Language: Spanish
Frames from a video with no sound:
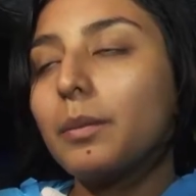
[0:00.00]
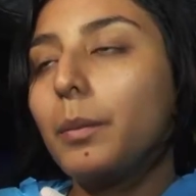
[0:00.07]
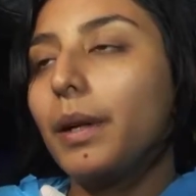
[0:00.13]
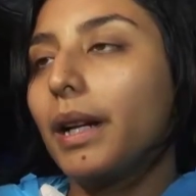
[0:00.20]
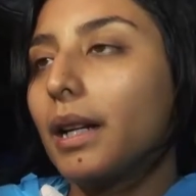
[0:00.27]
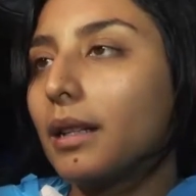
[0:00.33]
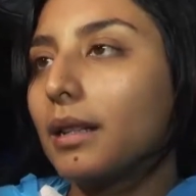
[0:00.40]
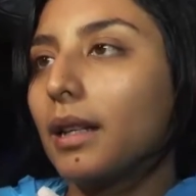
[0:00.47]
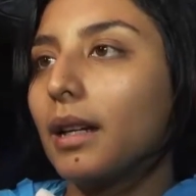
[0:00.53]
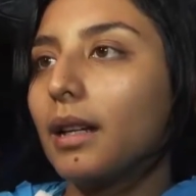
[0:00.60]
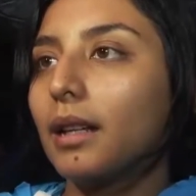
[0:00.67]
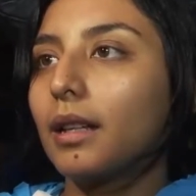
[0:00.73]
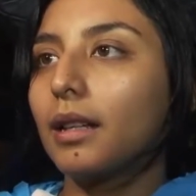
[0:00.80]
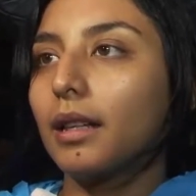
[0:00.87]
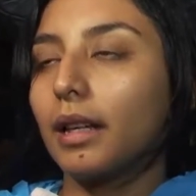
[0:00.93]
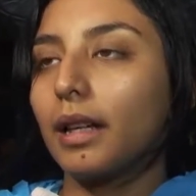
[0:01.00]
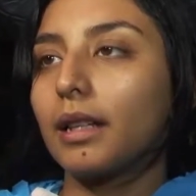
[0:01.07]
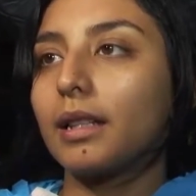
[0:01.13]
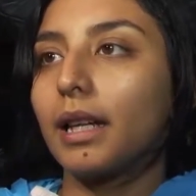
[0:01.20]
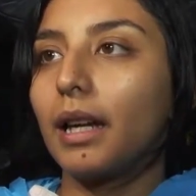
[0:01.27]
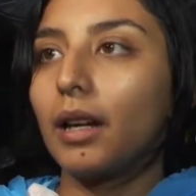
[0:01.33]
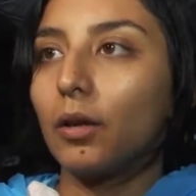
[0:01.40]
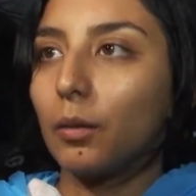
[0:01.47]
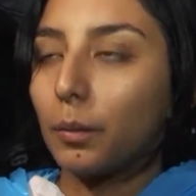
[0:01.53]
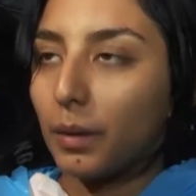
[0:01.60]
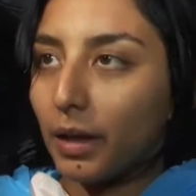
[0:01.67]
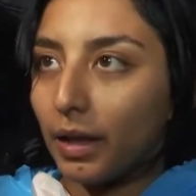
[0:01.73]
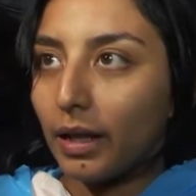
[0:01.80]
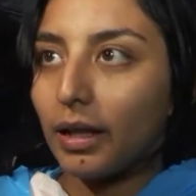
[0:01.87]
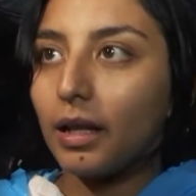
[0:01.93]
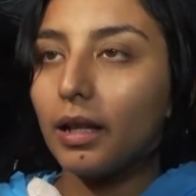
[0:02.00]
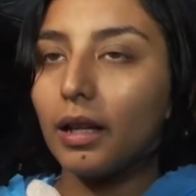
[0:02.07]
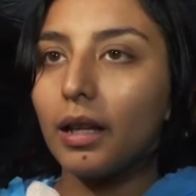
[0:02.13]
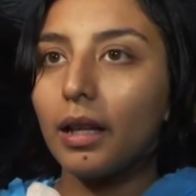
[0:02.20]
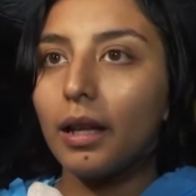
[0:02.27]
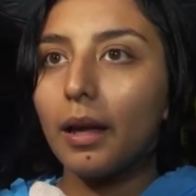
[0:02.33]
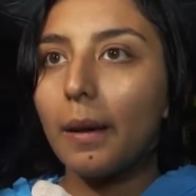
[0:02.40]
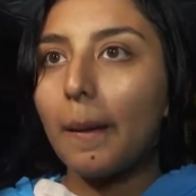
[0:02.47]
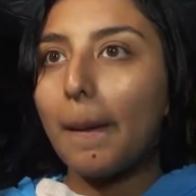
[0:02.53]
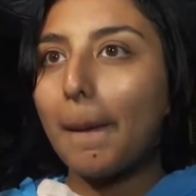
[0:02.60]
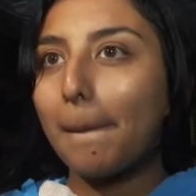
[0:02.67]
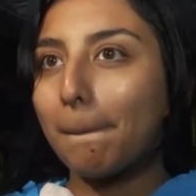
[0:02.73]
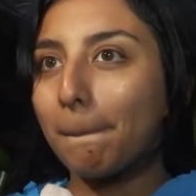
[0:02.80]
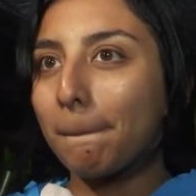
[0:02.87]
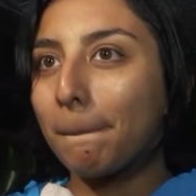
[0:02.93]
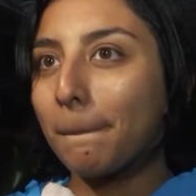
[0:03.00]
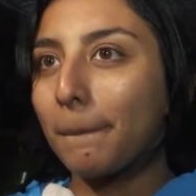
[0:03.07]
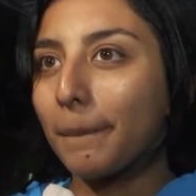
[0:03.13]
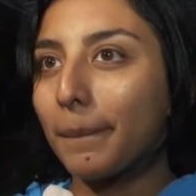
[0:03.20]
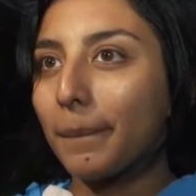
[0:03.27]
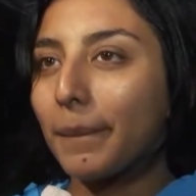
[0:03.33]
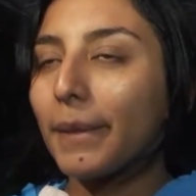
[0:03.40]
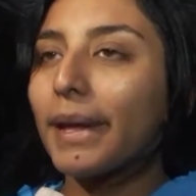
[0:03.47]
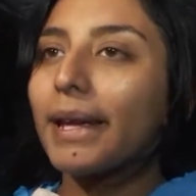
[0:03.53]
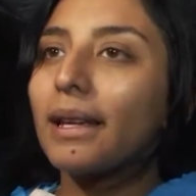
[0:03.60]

la esperanza de que siga con vida. de mm,